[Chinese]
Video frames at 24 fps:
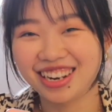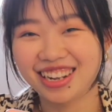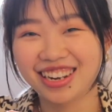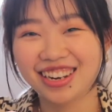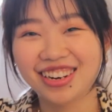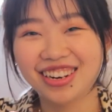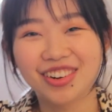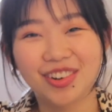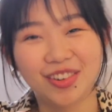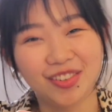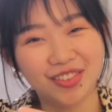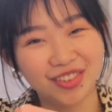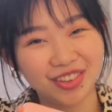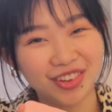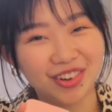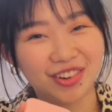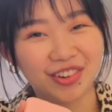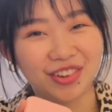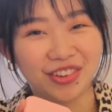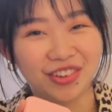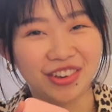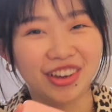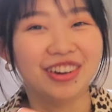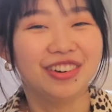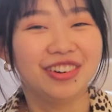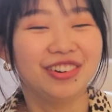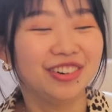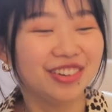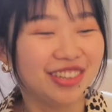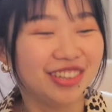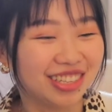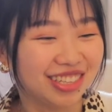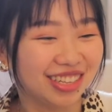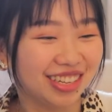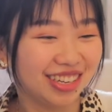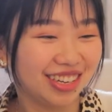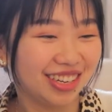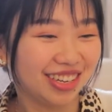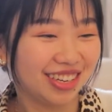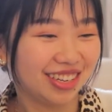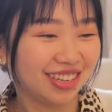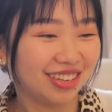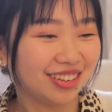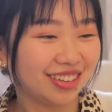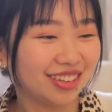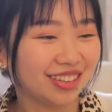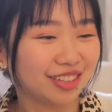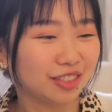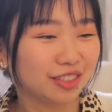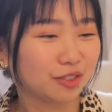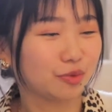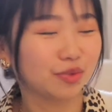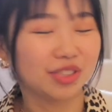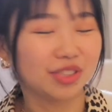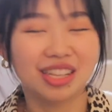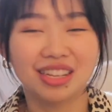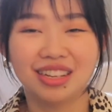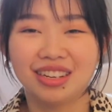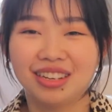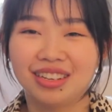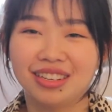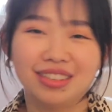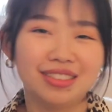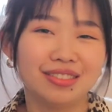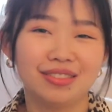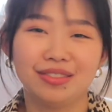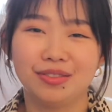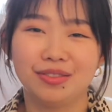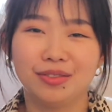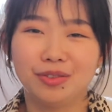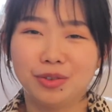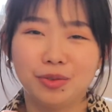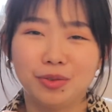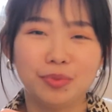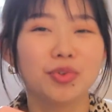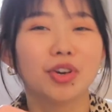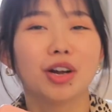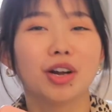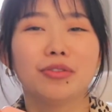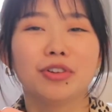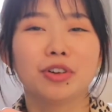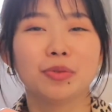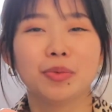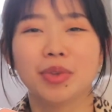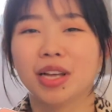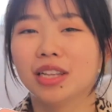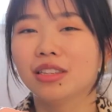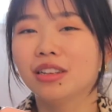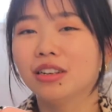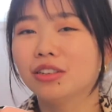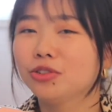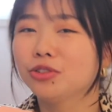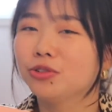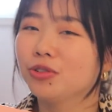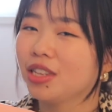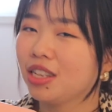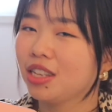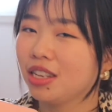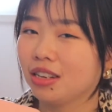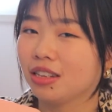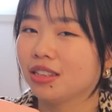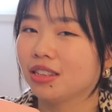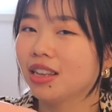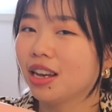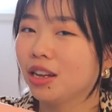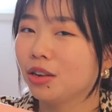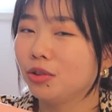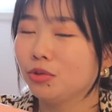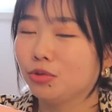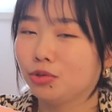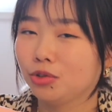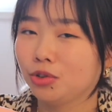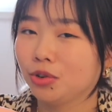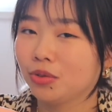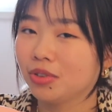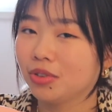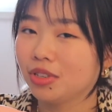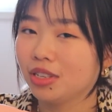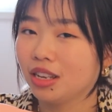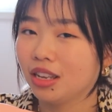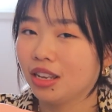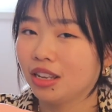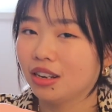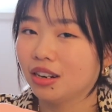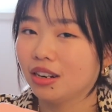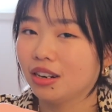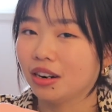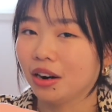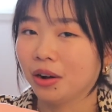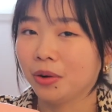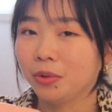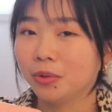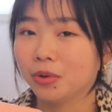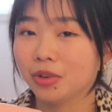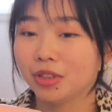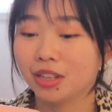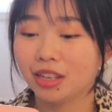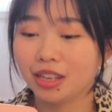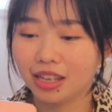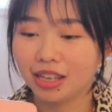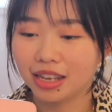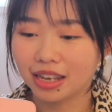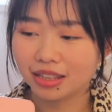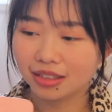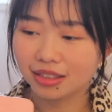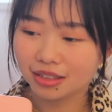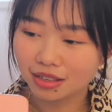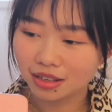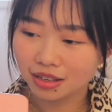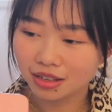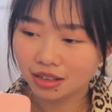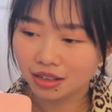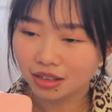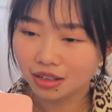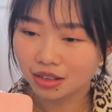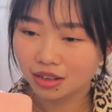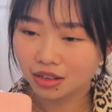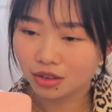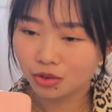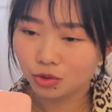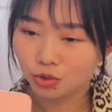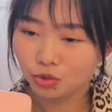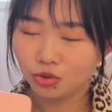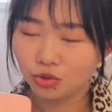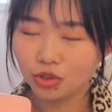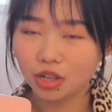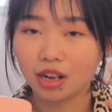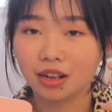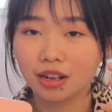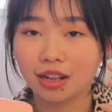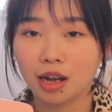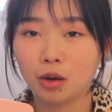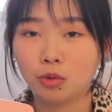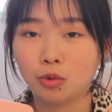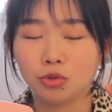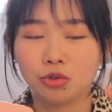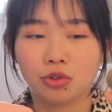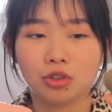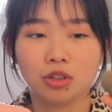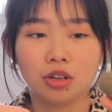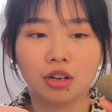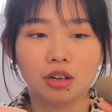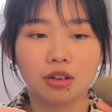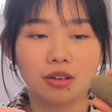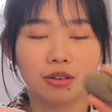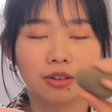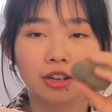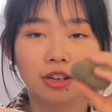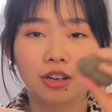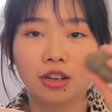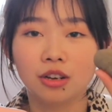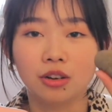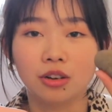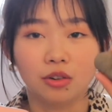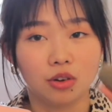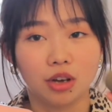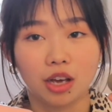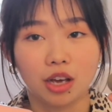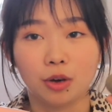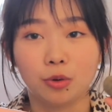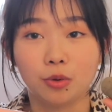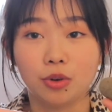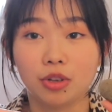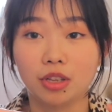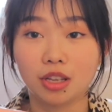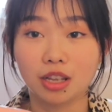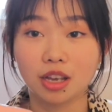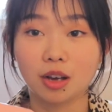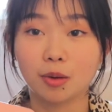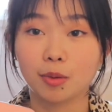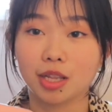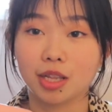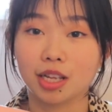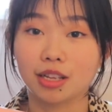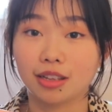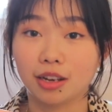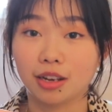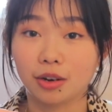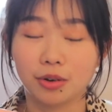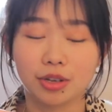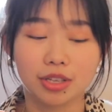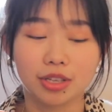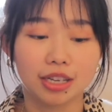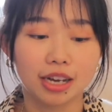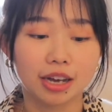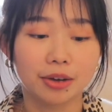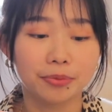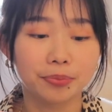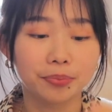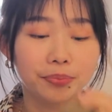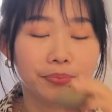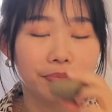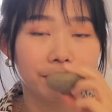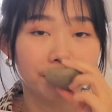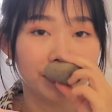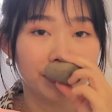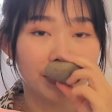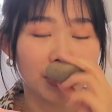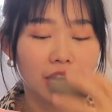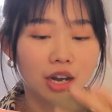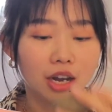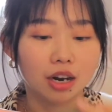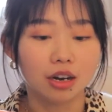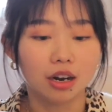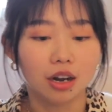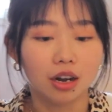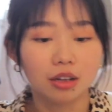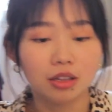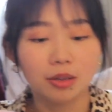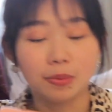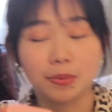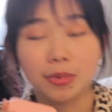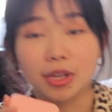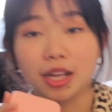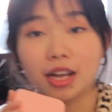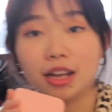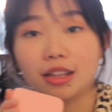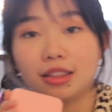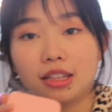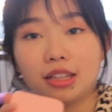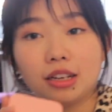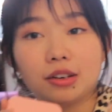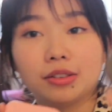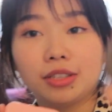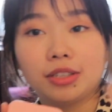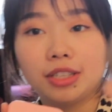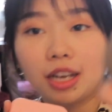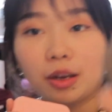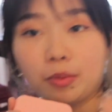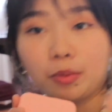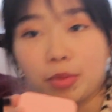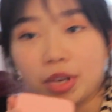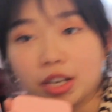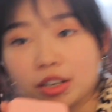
玲珑又圆润。我就不知道为什么它当时就停在路中间，然后我的眼睛聚到它，我觉得，OK，我一定要把它带回家。然后你们看到下